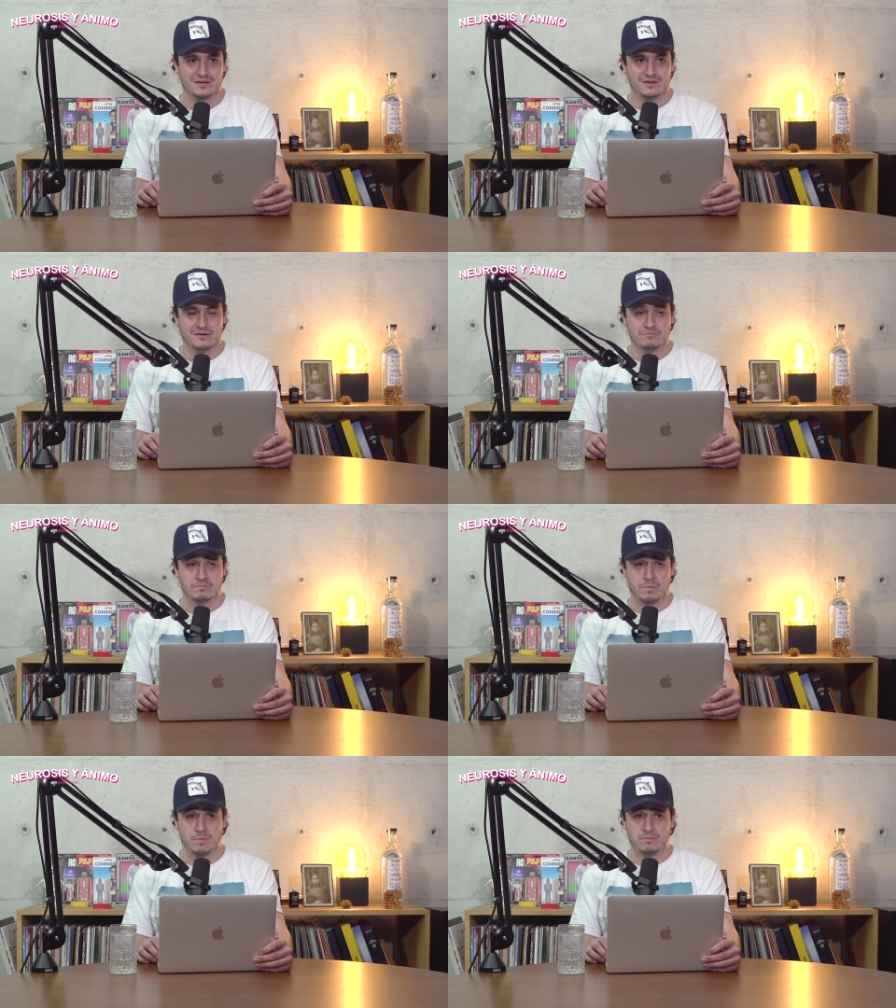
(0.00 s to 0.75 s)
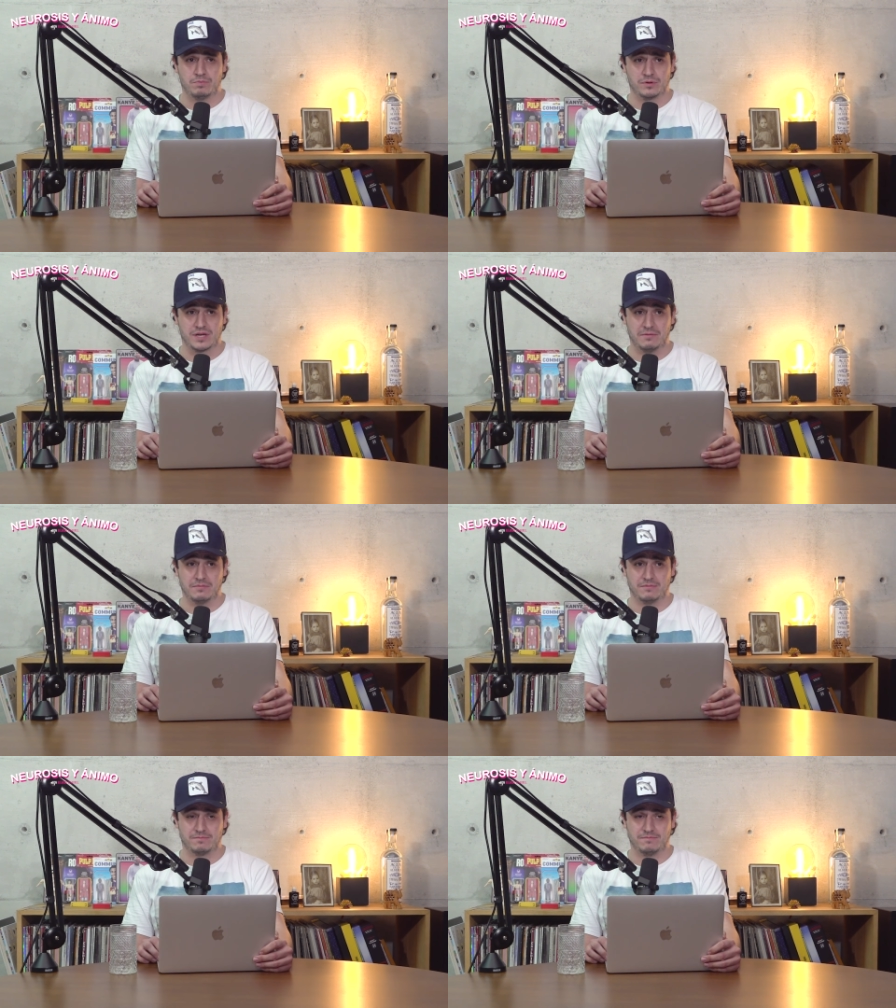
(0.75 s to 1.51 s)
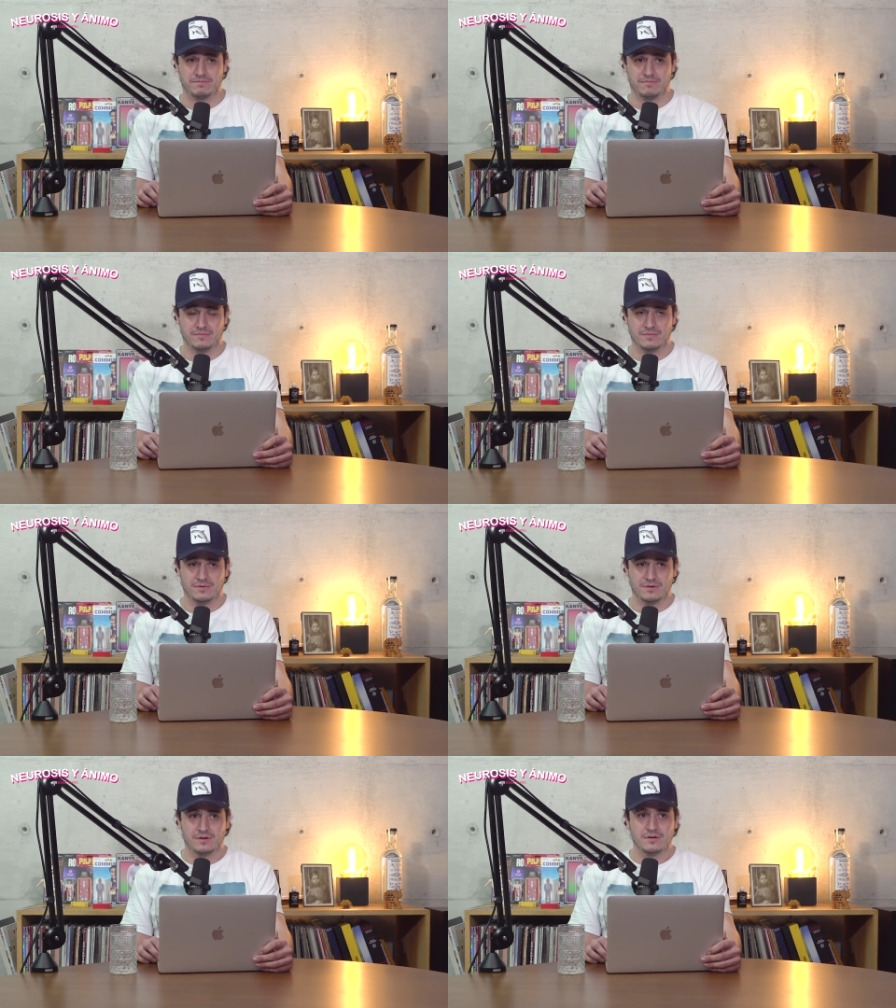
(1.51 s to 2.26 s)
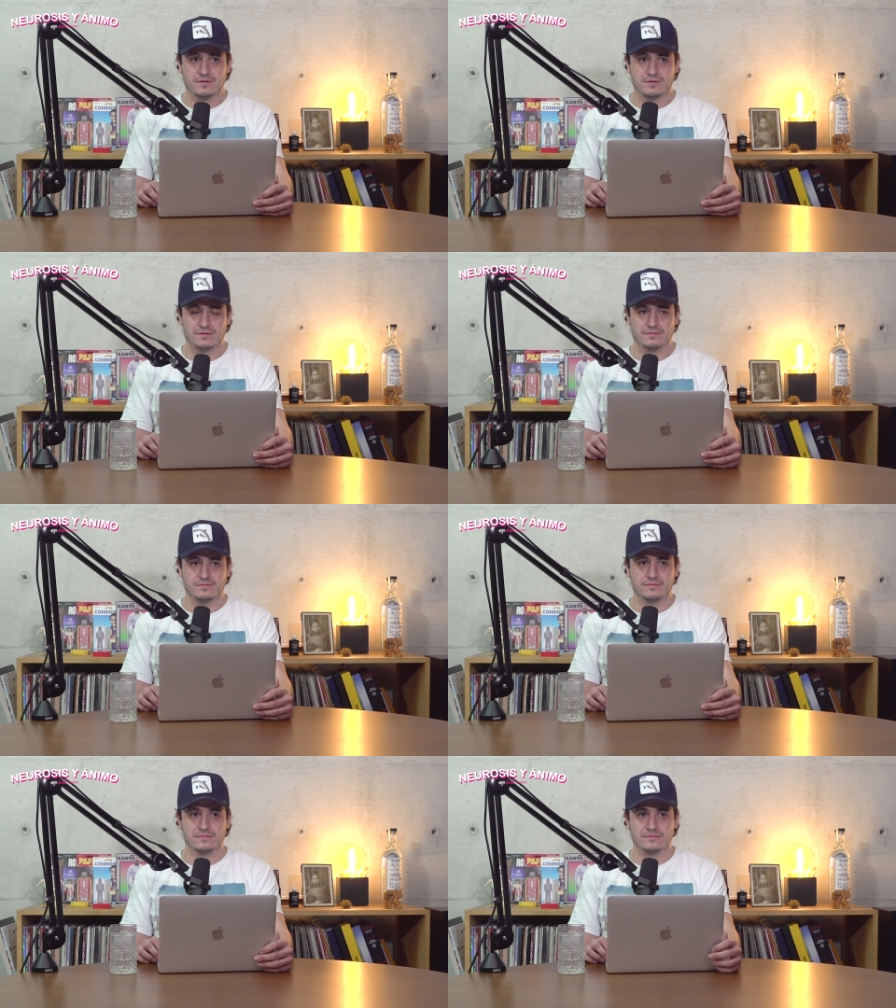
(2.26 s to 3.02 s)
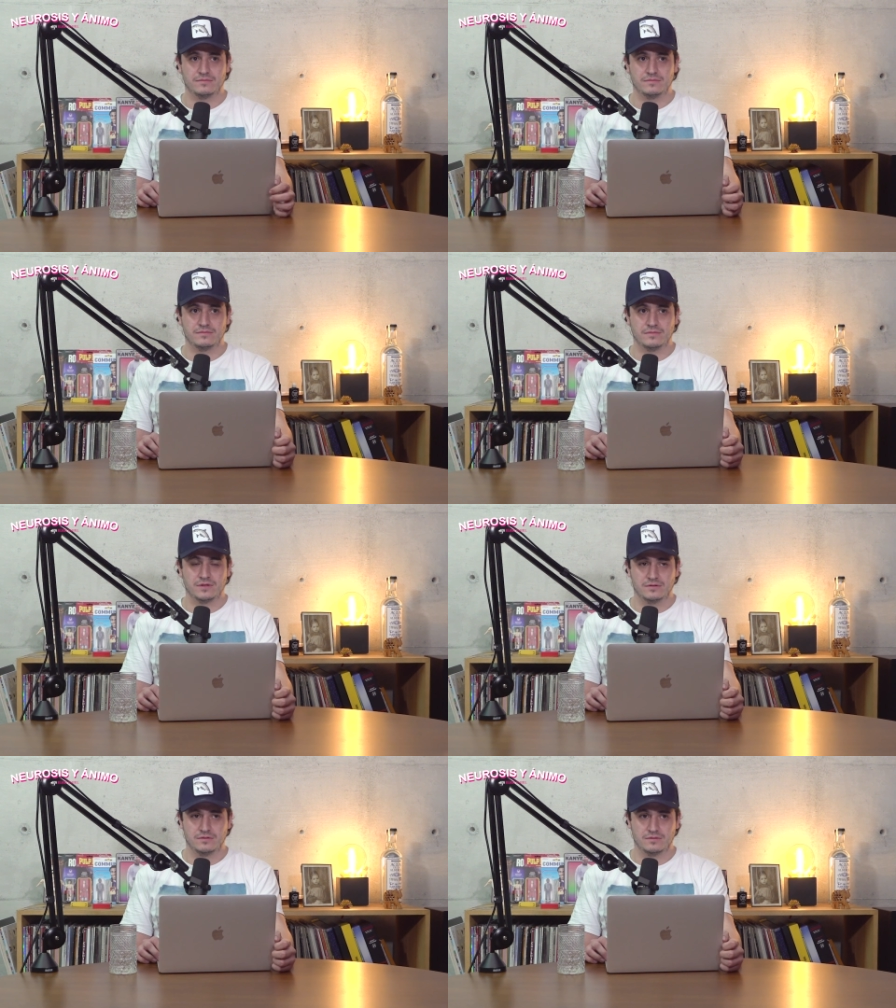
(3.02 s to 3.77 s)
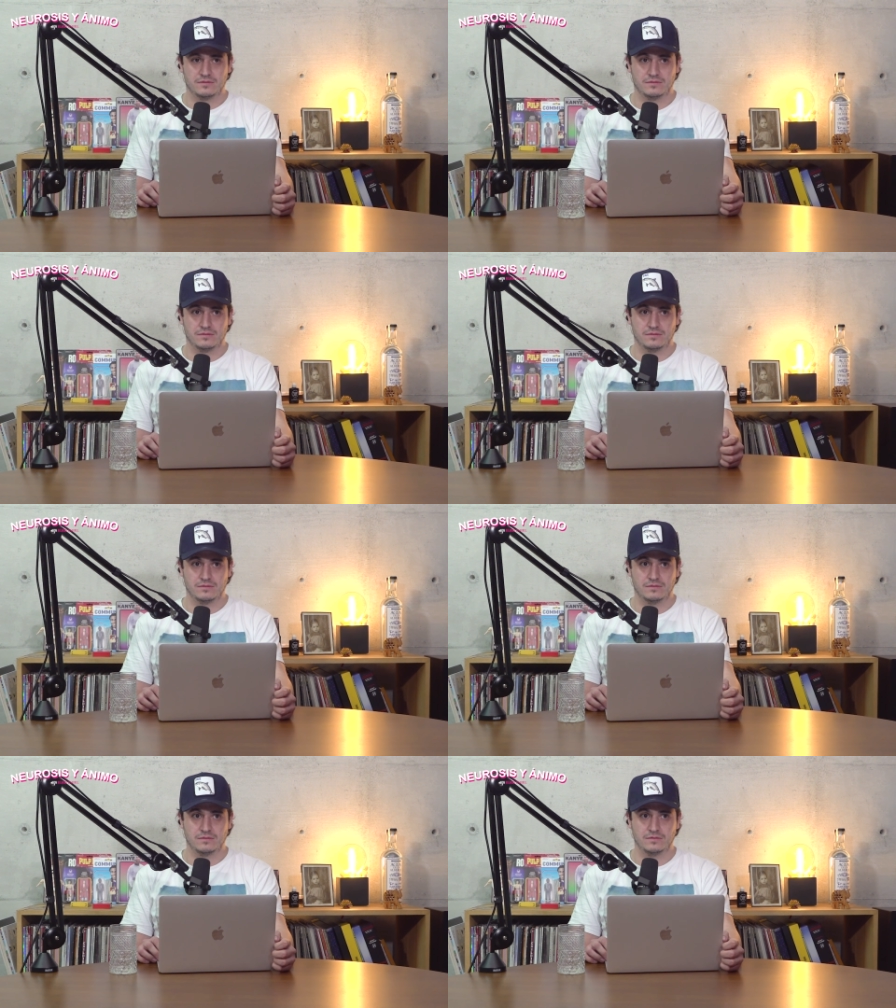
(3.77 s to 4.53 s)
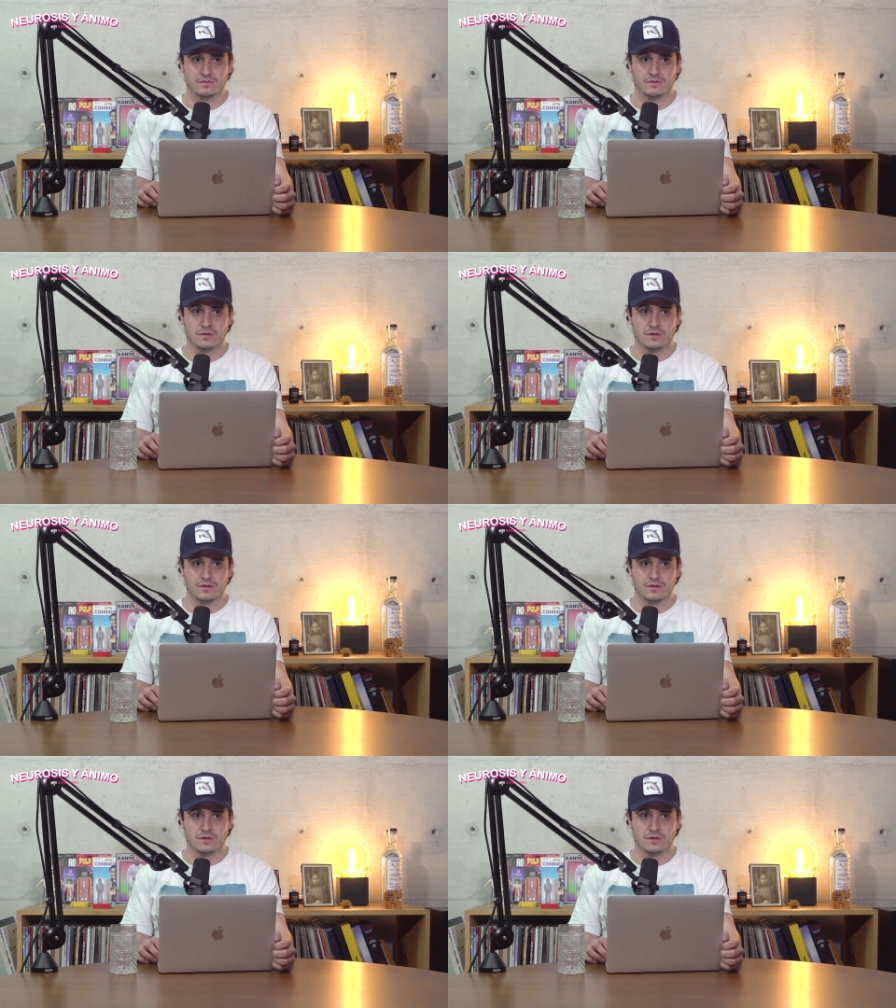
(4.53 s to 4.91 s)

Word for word: Un temblor ya. Porque... Pero imagínate que que se te mojen todas tus cosas. Como te comentó el alemán, güey